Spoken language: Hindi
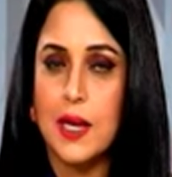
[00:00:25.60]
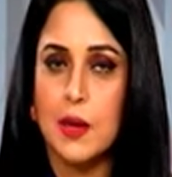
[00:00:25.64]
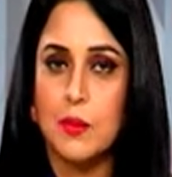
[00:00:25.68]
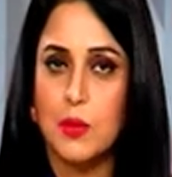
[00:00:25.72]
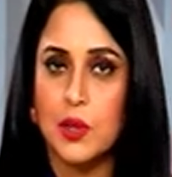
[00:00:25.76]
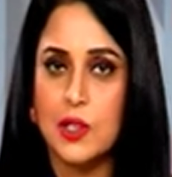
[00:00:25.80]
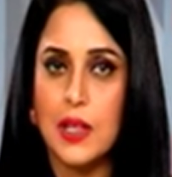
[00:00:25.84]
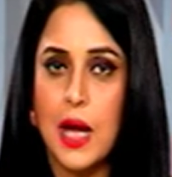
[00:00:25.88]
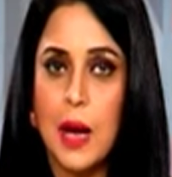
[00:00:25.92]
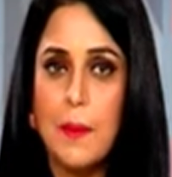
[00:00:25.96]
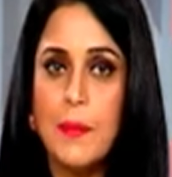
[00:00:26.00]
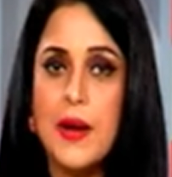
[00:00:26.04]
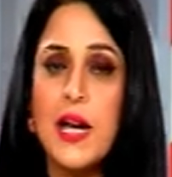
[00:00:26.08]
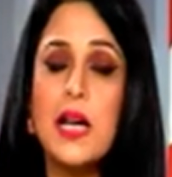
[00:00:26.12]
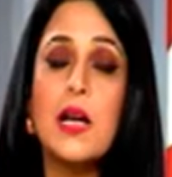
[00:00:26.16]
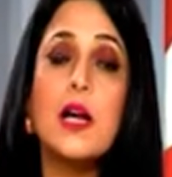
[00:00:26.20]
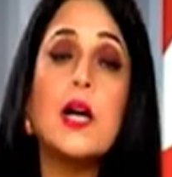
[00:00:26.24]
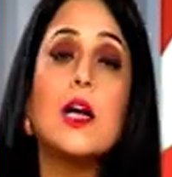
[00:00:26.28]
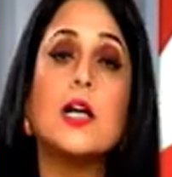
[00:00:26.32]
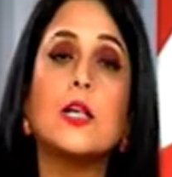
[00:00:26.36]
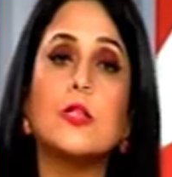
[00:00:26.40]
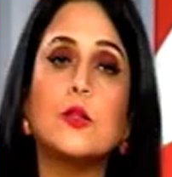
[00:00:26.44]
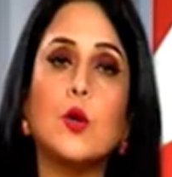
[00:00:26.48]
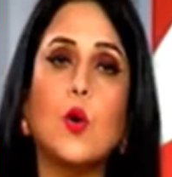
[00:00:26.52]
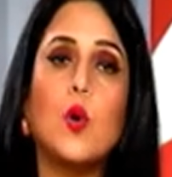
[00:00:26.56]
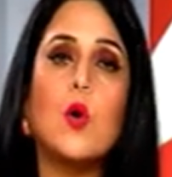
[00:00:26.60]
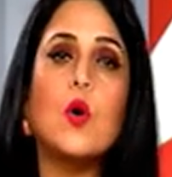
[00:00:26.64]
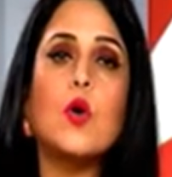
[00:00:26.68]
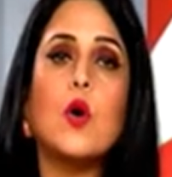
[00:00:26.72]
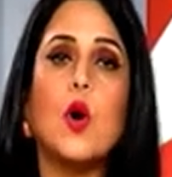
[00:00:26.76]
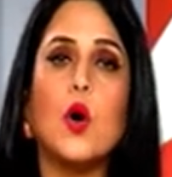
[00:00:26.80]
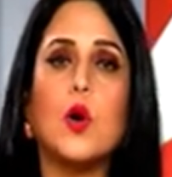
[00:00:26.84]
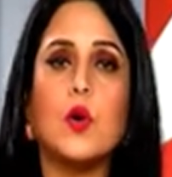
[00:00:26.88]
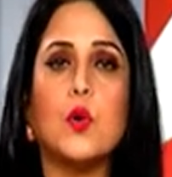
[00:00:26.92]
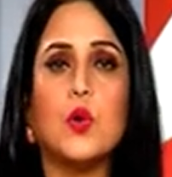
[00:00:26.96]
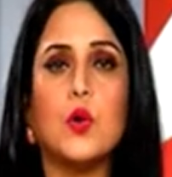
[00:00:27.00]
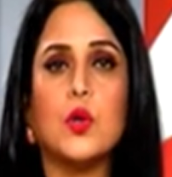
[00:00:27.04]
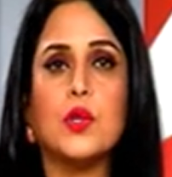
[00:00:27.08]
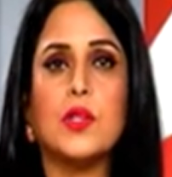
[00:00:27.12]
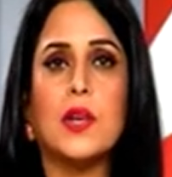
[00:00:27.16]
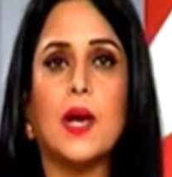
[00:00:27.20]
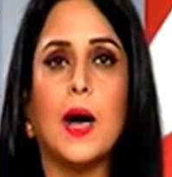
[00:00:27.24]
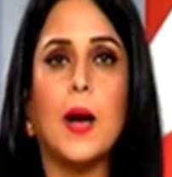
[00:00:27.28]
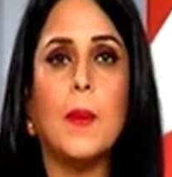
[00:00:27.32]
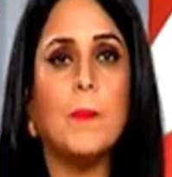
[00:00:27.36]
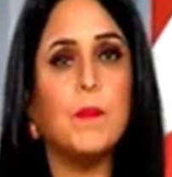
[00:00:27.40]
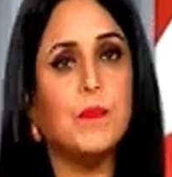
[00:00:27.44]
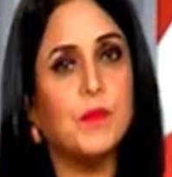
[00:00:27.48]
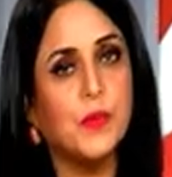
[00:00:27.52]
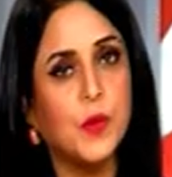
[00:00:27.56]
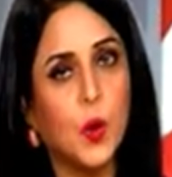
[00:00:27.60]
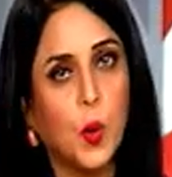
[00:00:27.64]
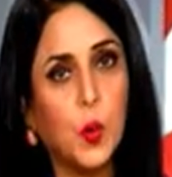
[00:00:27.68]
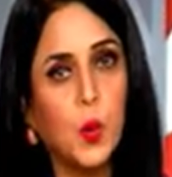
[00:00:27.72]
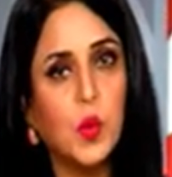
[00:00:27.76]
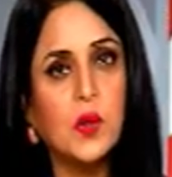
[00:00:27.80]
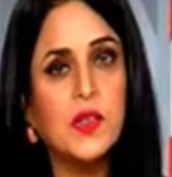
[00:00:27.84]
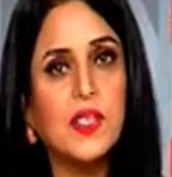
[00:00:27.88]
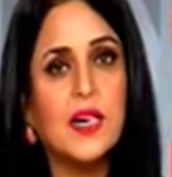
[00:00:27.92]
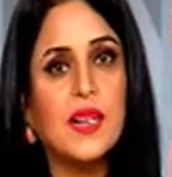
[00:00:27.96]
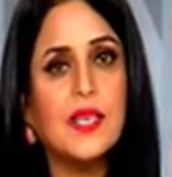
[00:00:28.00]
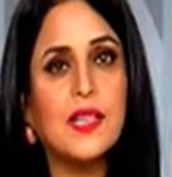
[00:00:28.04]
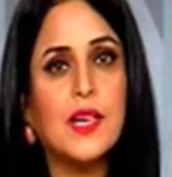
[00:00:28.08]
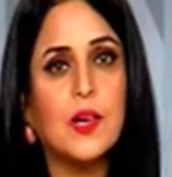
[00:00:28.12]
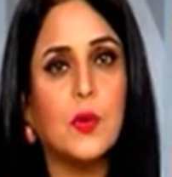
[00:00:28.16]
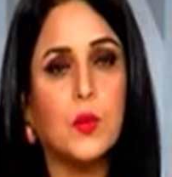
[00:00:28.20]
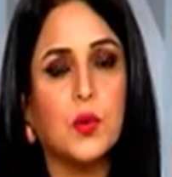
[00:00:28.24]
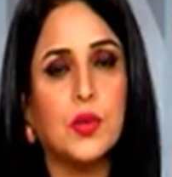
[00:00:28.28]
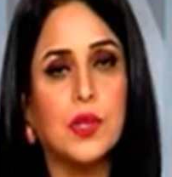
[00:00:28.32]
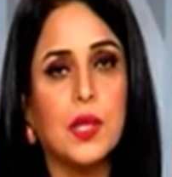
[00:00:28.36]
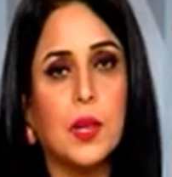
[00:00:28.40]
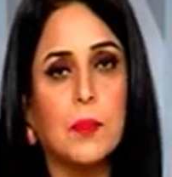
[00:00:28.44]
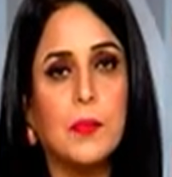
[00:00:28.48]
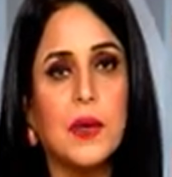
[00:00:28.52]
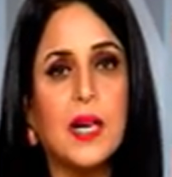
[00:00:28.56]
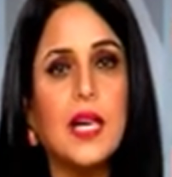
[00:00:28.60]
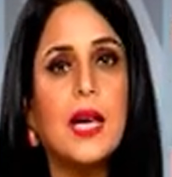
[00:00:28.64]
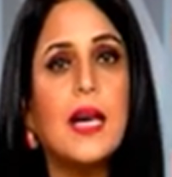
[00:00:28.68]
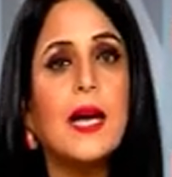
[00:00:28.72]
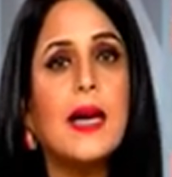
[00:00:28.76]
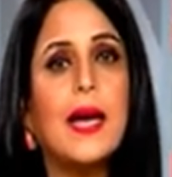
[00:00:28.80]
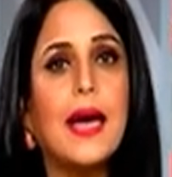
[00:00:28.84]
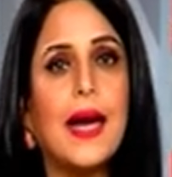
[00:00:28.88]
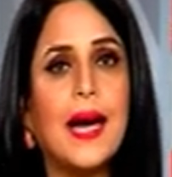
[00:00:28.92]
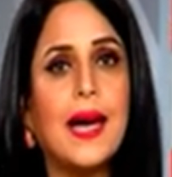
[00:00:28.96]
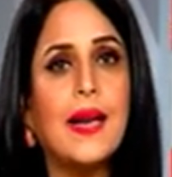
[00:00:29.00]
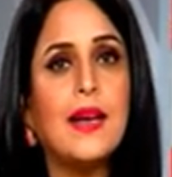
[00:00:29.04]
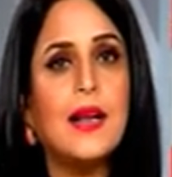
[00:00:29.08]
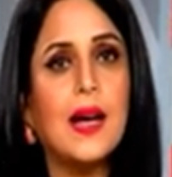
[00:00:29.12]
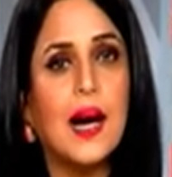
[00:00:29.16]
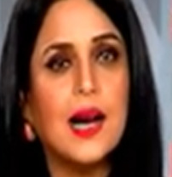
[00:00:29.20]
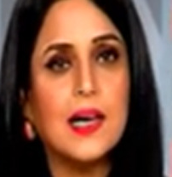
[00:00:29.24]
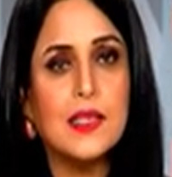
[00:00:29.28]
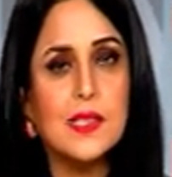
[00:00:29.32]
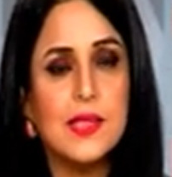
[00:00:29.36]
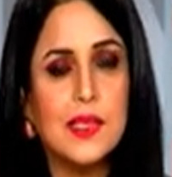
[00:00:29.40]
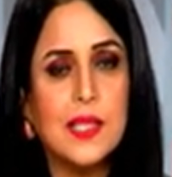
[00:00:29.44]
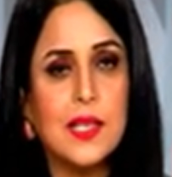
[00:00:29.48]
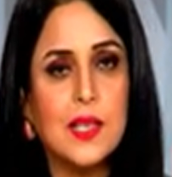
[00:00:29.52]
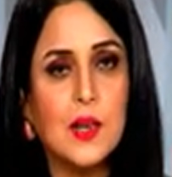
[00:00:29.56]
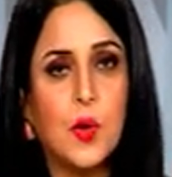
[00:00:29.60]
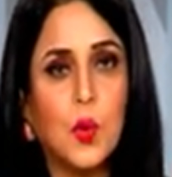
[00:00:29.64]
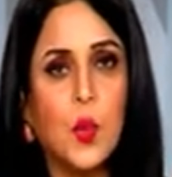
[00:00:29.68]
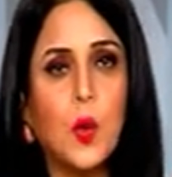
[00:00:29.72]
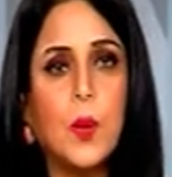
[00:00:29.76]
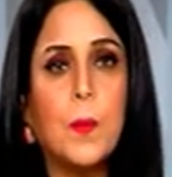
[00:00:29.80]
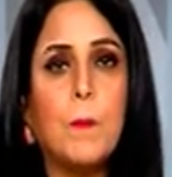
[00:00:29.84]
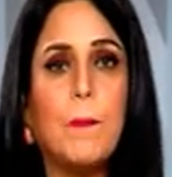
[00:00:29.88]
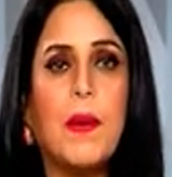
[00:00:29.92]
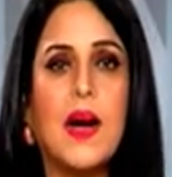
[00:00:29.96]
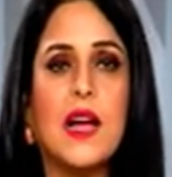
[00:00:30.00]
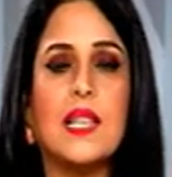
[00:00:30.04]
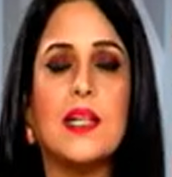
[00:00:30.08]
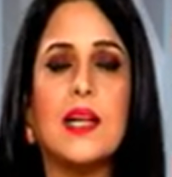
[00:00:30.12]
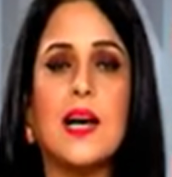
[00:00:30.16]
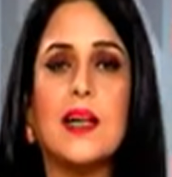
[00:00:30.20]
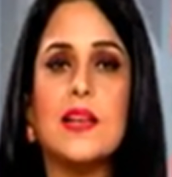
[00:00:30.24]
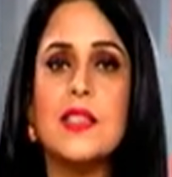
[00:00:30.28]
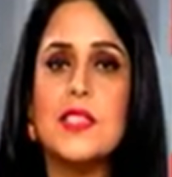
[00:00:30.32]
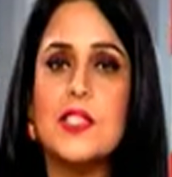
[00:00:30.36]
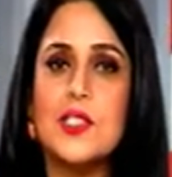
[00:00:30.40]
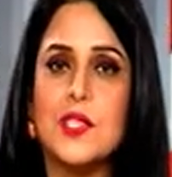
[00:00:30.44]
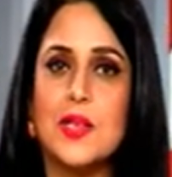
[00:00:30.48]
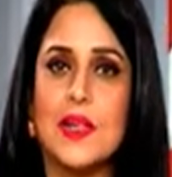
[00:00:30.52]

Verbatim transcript: के मुताबिक थोक और खुदरा दोनों तरह के उद्यमी एनआईसी कोड पैतालीस